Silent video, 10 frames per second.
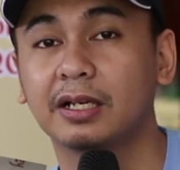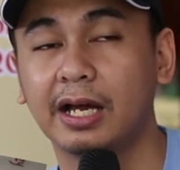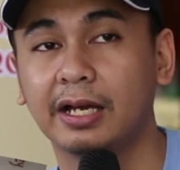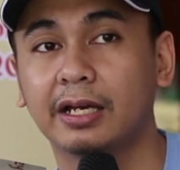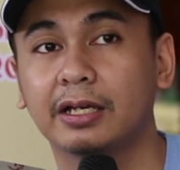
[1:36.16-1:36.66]

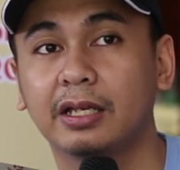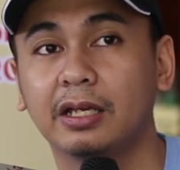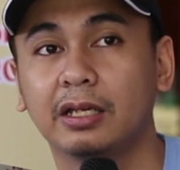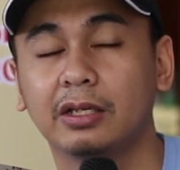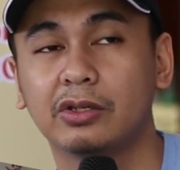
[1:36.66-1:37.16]
enggak ya.
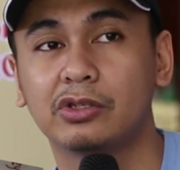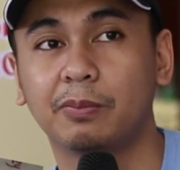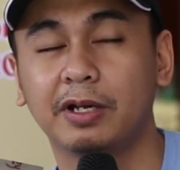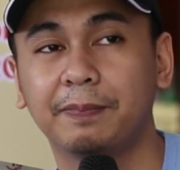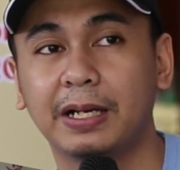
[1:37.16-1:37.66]

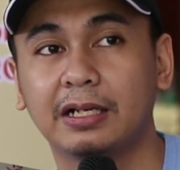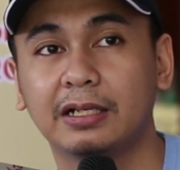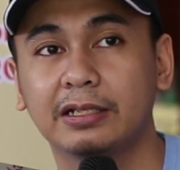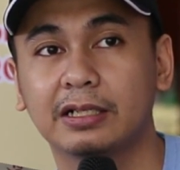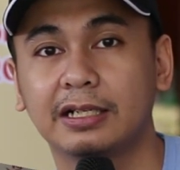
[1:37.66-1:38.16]
Cuman
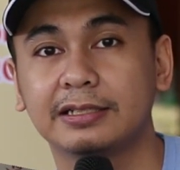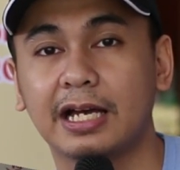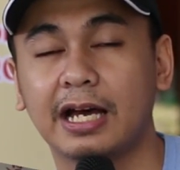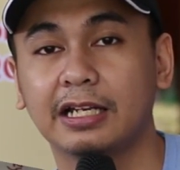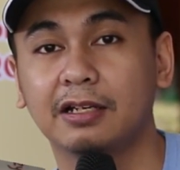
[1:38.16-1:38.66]
paling kegelisahannya